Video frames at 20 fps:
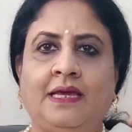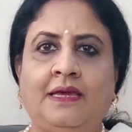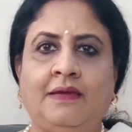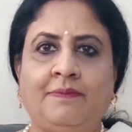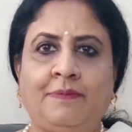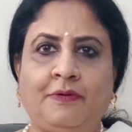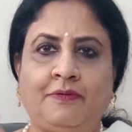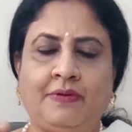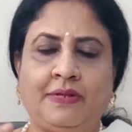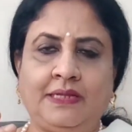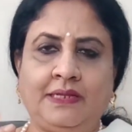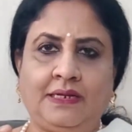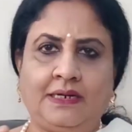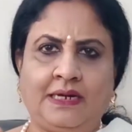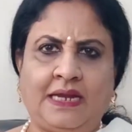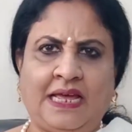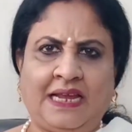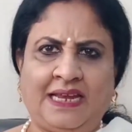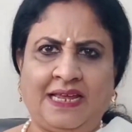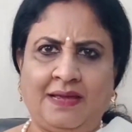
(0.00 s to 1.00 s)
இப்போ வந்து
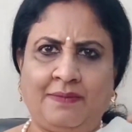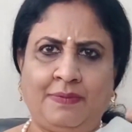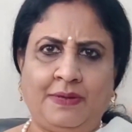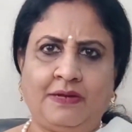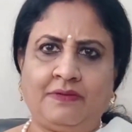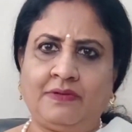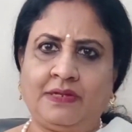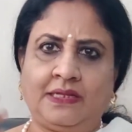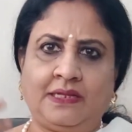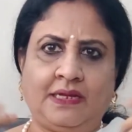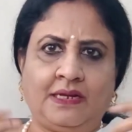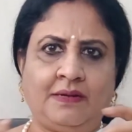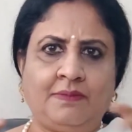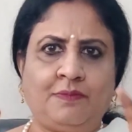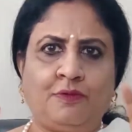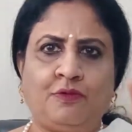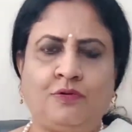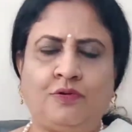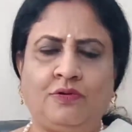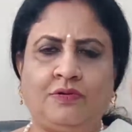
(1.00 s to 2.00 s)
நிறைய பேர் வந்து என்னை
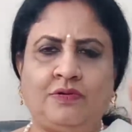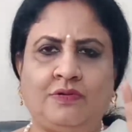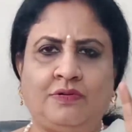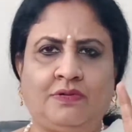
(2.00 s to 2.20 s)
போட்டு